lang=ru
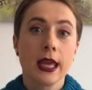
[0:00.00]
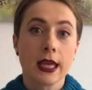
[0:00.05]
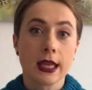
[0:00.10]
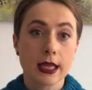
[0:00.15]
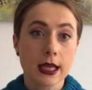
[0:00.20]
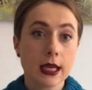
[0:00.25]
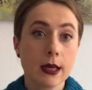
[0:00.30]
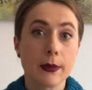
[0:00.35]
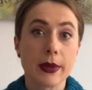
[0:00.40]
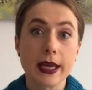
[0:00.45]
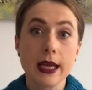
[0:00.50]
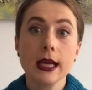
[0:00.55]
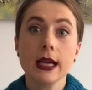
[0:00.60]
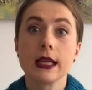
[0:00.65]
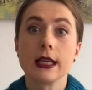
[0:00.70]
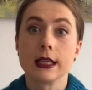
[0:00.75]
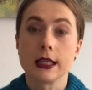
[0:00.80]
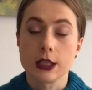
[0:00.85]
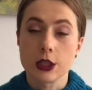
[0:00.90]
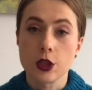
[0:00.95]
Итак,
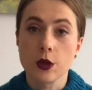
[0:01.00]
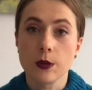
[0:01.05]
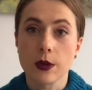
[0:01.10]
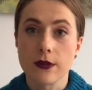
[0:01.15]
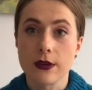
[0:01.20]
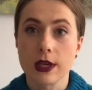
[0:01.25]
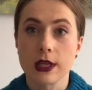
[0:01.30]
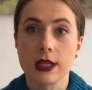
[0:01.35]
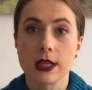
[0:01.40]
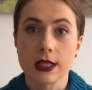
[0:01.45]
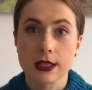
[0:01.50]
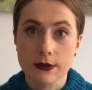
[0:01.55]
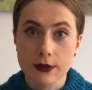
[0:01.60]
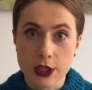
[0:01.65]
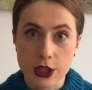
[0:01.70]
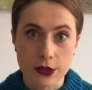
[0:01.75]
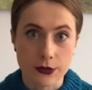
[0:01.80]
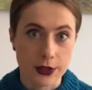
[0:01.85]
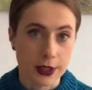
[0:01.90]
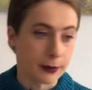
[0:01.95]
поехали, начнем, наверное, с
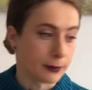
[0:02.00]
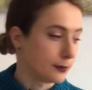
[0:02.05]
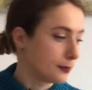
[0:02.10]
вышивки.